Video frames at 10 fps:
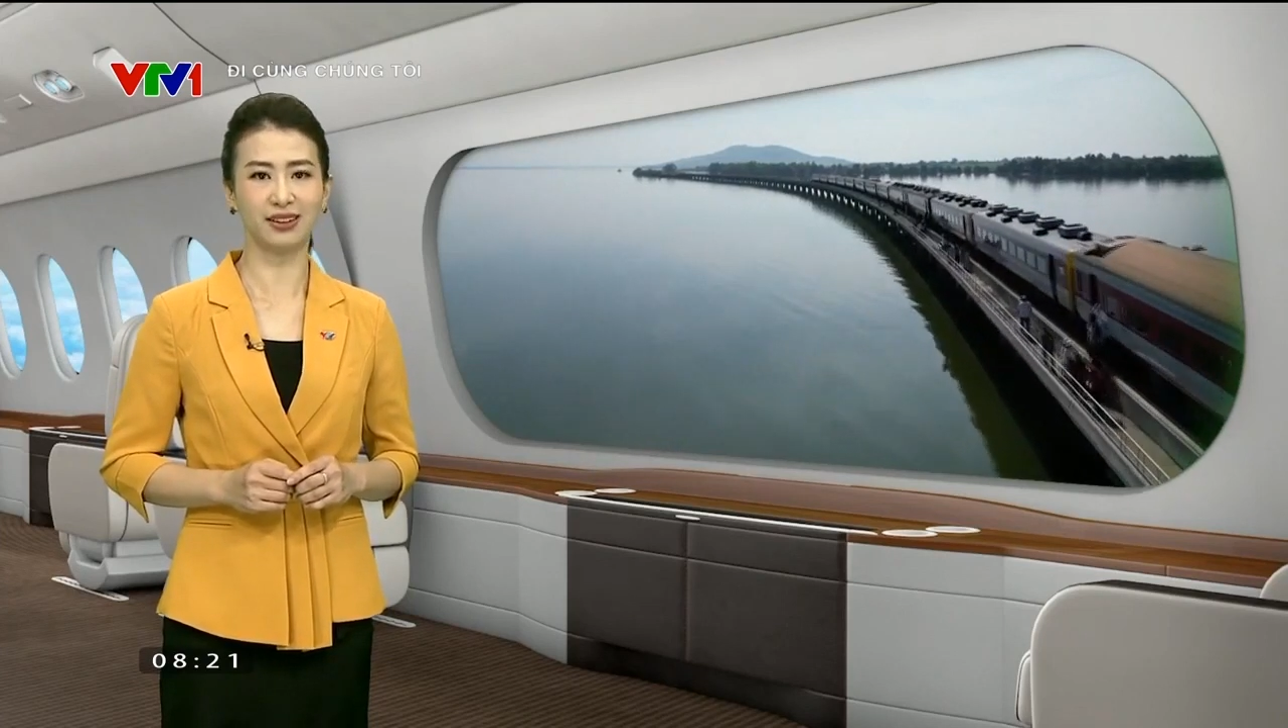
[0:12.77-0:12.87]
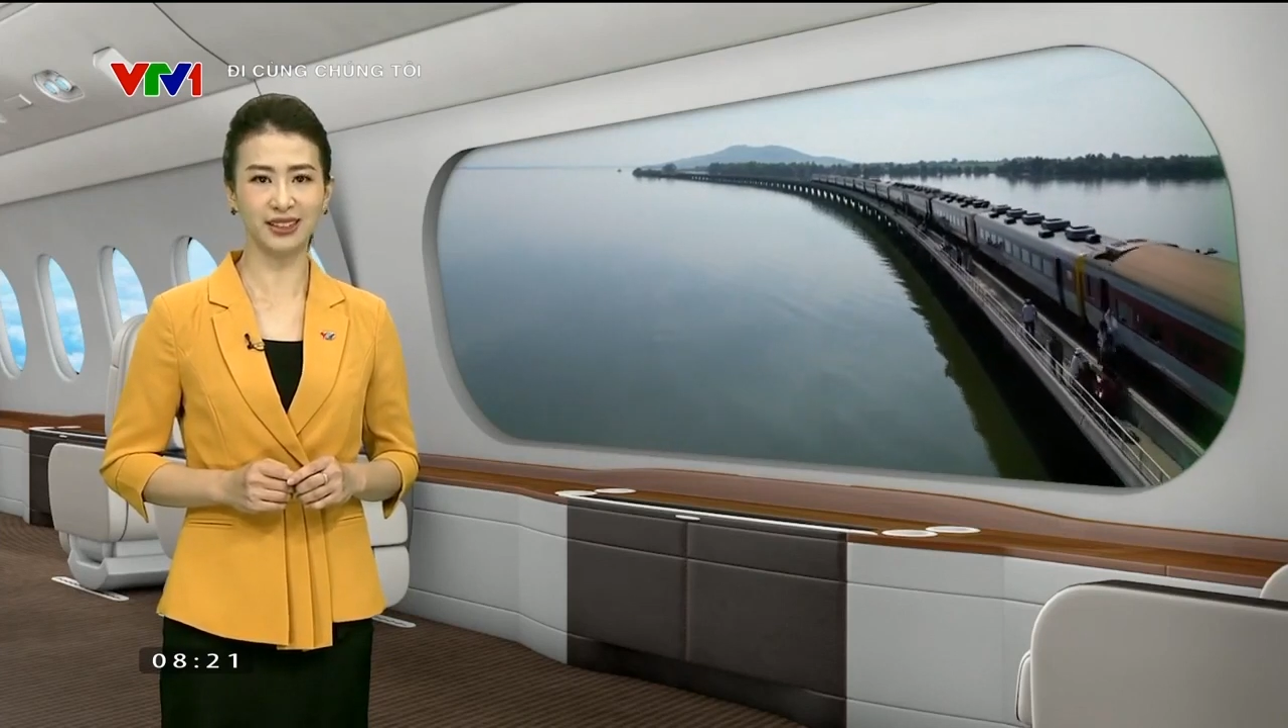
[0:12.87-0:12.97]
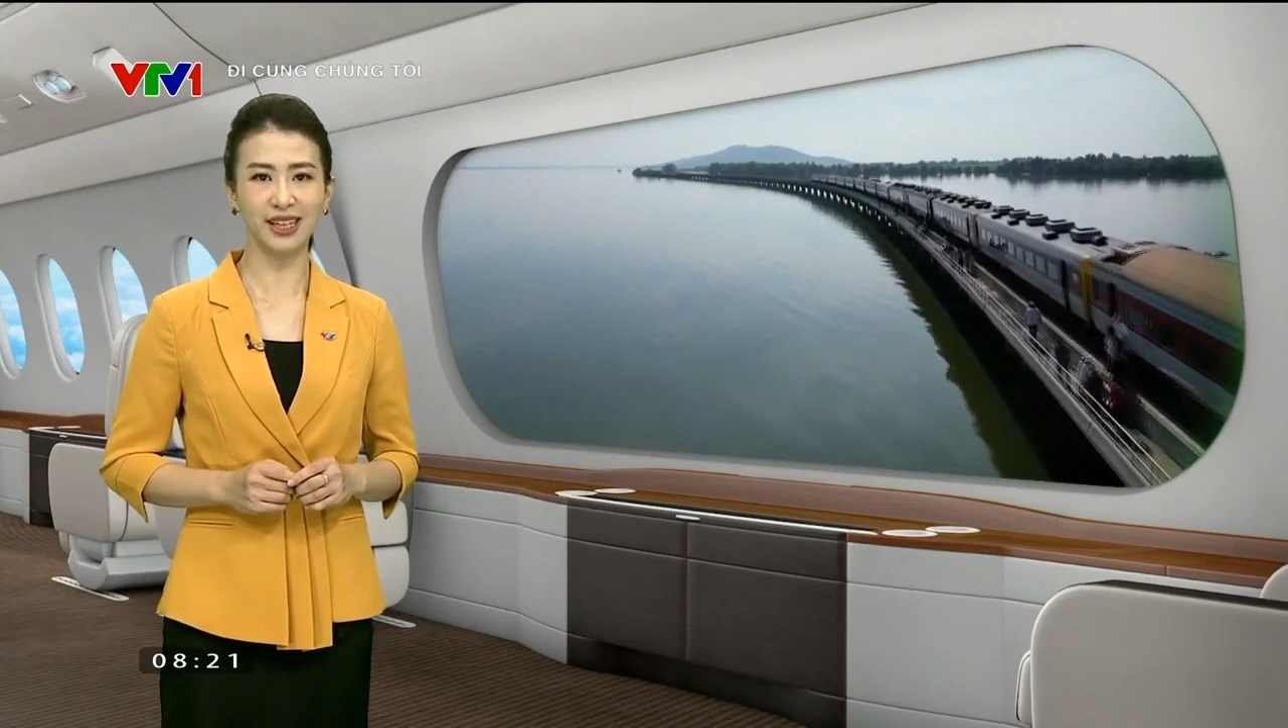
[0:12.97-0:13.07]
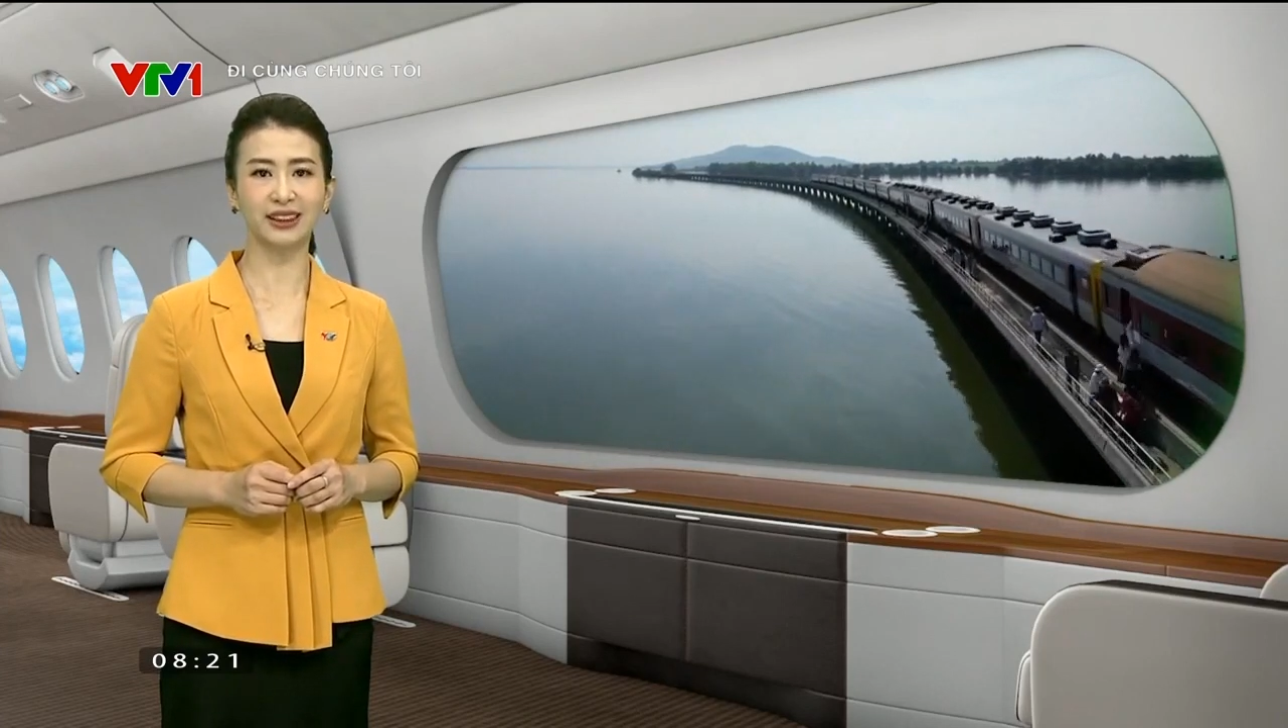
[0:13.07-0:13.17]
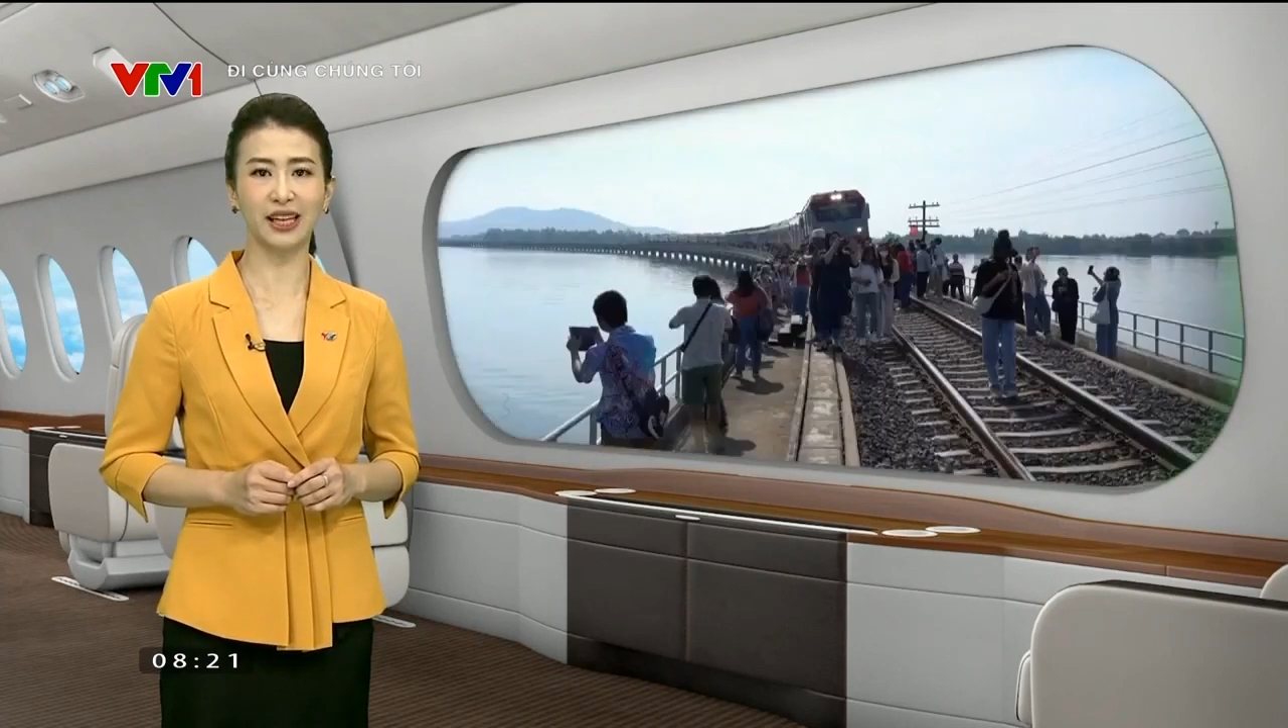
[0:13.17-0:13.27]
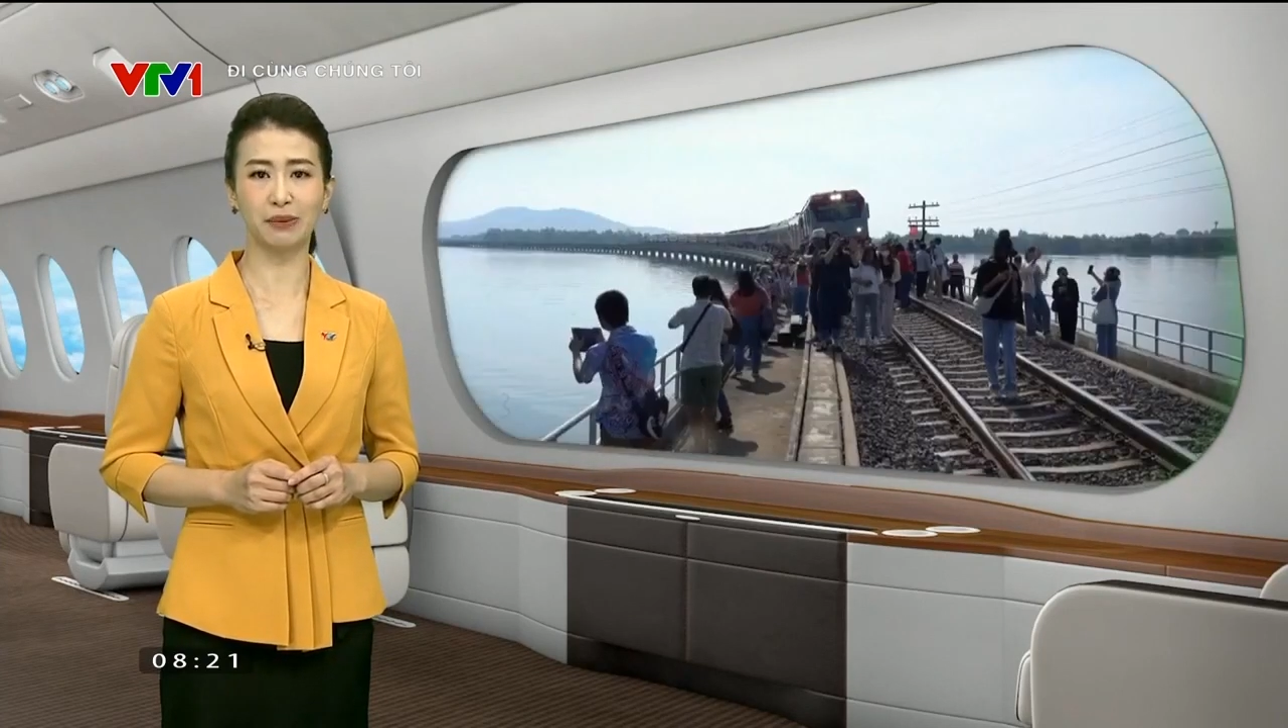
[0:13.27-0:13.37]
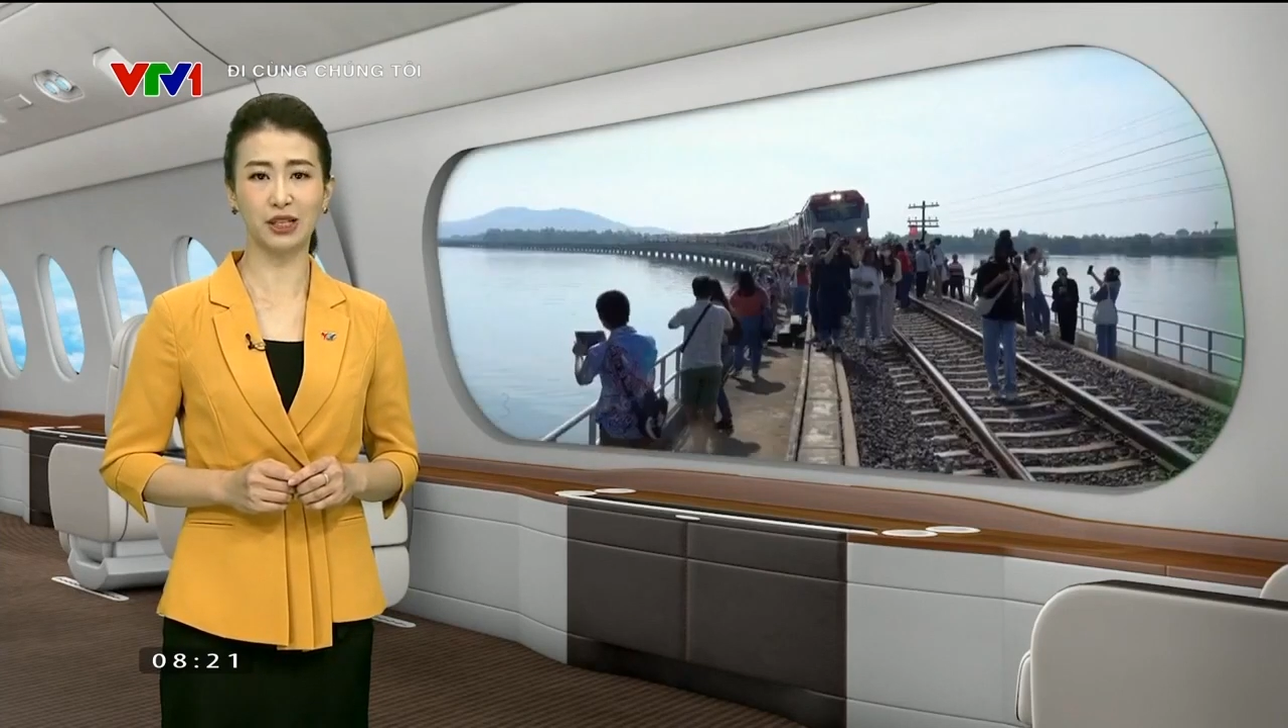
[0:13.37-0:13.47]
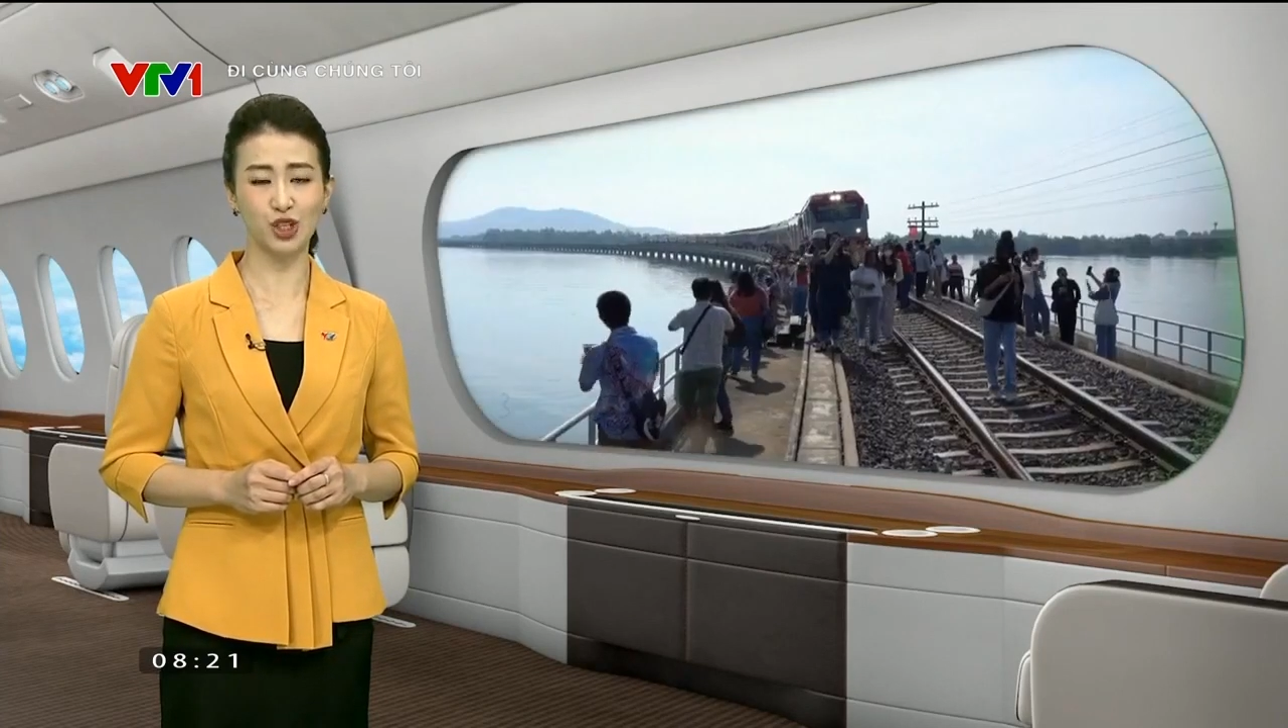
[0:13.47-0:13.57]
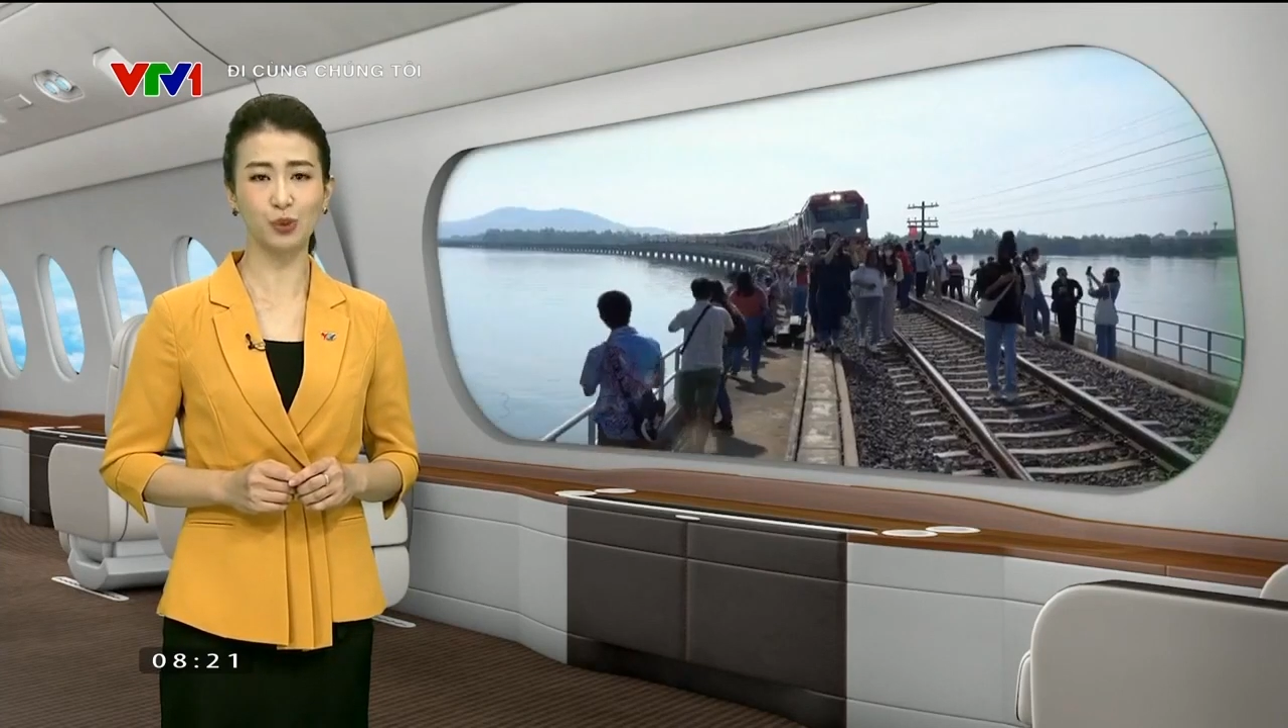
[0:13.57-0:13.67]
lớn nhất tại miền